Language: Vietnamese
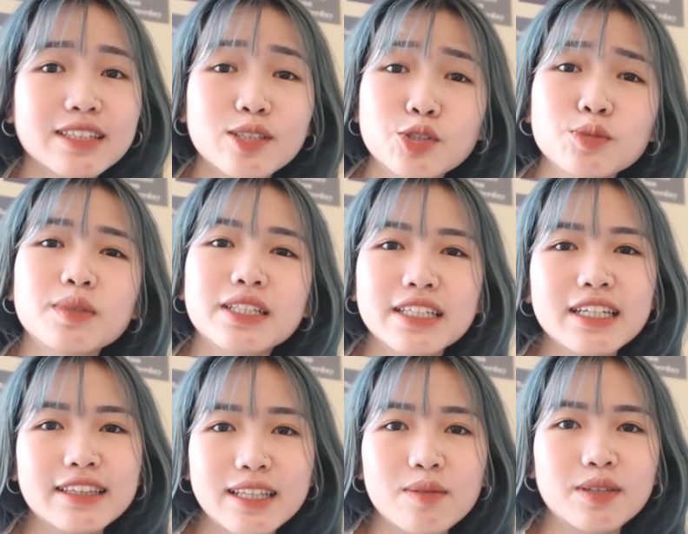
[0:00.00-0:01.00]
nói chung mình nghĩ
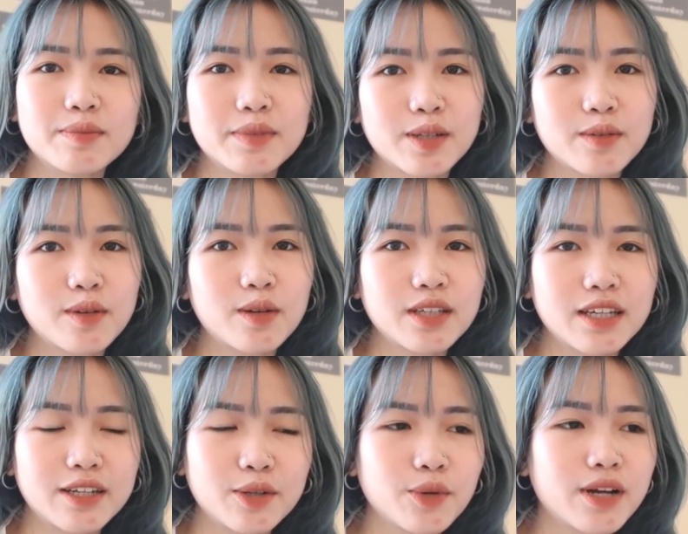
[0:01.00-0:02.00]
là tóc thì mình cũng có
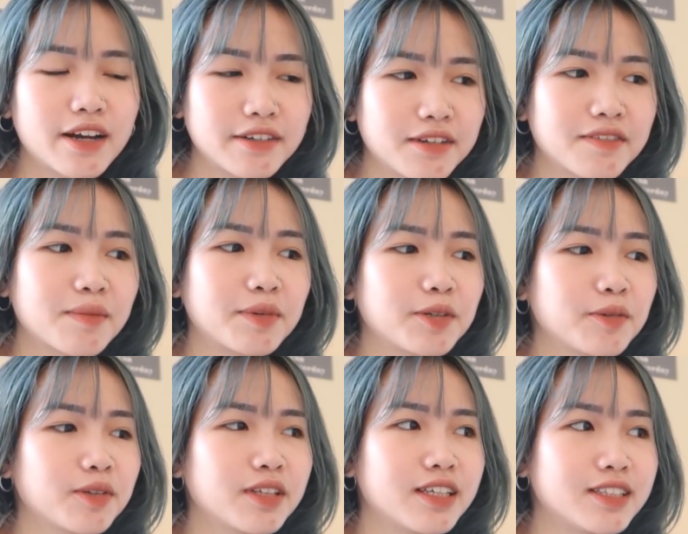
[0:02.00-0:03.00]
thể nuôi lại được và mình
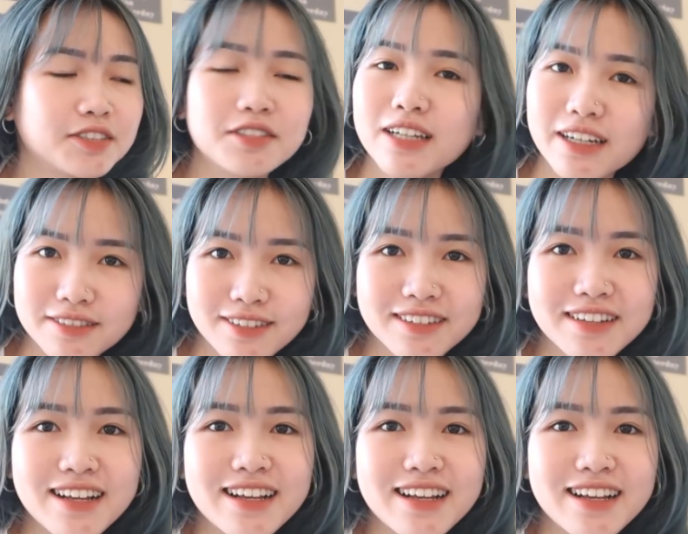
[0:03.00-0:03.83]
cũng có thể dưỡng lại được